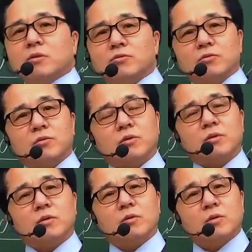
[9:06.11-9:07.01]
이것도
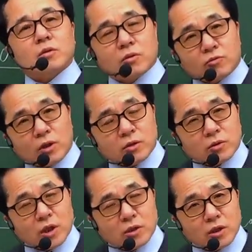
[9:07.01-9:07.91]
하나
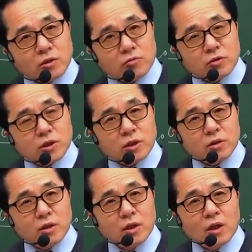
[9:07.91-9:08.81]
대자연의
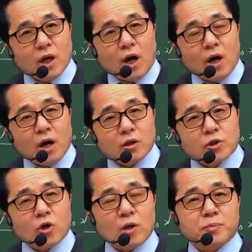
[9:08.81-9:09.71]
원칙이
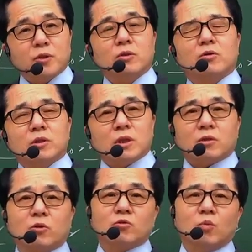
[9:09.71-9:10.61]
정합비열이 언제나
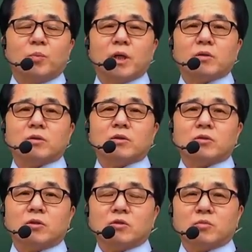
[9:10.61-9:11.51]
더 높아요. 저
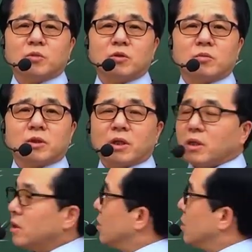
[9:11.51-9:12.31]
정적비열보다.